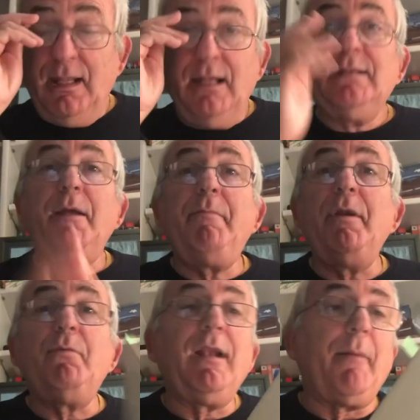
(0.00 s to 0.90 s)
Sempre
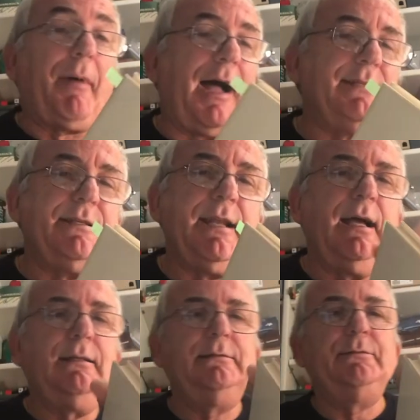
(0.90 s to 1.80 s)
in quella pagina,
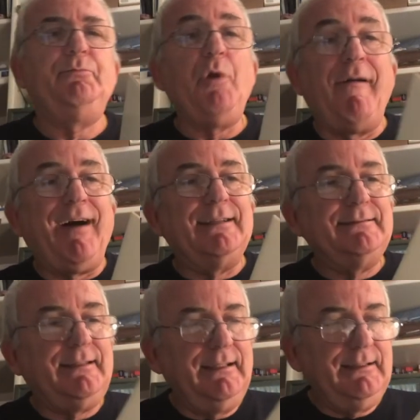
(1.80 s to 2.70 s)
più
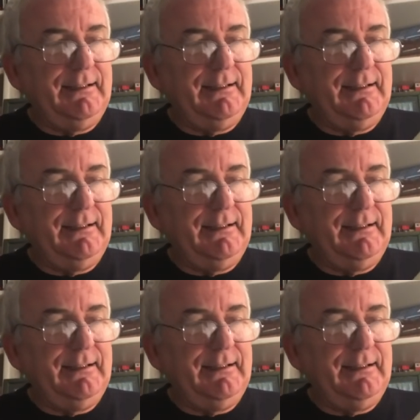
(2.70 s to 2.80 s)
avanti,